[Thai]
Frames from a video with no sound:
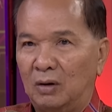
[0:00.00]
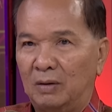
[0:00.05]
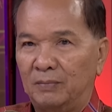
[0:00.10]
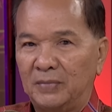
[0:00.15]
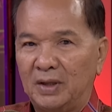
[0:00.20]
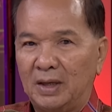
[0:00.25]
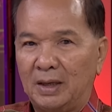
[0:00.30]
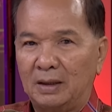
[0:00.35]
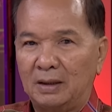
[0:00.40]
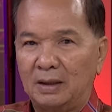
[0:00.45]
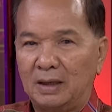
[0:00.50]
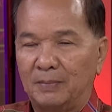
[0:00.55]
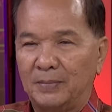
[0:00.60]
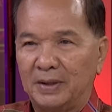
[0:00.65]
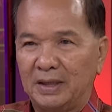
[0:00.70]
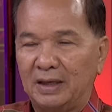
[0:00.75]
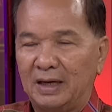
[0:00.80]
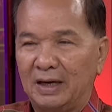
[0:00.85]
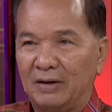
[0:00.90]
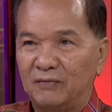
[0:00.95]
รวมทั้งกร
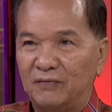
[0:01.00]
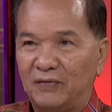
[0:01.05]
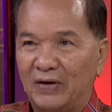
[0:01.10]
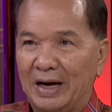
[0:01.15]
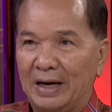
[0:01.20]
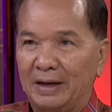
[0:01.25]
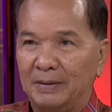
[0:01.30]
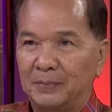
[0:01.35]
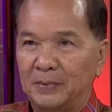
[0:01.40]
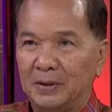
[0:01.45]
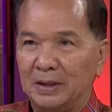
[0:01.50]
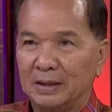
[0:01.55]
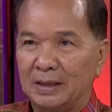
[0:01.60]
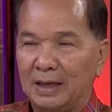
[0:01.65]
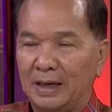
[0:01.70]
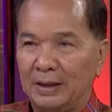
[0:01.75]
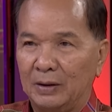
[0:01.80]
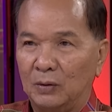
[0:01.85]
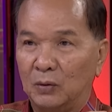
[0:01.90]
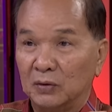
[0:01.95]
รมาธิการฝ่ายเพื่อ
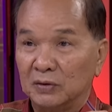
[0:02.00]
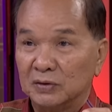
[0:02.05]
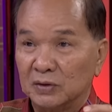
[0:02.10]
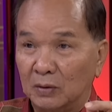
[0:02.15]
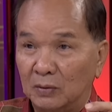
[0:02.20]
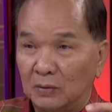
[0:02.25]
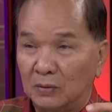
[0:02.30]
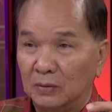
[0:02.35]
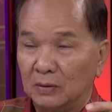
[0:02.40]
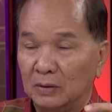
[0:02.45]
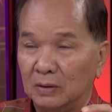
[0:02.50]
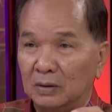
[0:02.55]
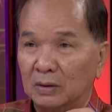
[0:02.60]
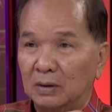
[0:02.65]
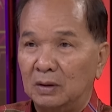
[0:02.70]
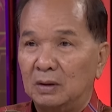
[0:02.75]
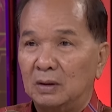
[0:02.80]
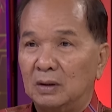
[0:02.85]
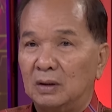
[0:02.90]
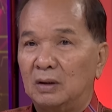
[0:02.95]
ไทยคน2คน
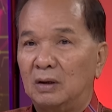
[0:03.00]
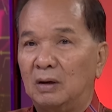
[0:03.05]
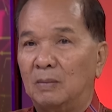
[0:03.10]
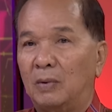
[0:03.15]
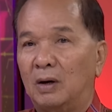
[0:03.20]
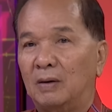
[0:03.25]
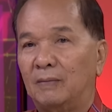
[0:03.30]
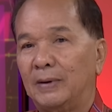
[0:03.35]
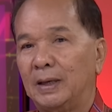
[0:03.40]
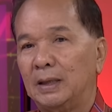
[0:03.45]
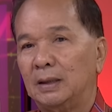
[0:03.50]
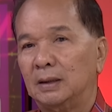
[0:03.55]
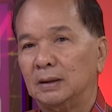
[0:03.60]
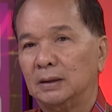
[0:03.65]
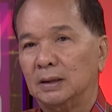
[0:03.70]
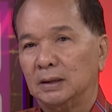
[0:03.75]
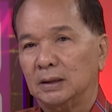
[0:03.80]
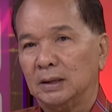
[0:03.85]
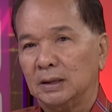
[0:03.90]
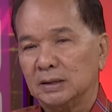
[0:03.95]
ก็บอกว่าเรื่อ
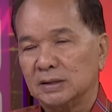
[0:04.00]
ง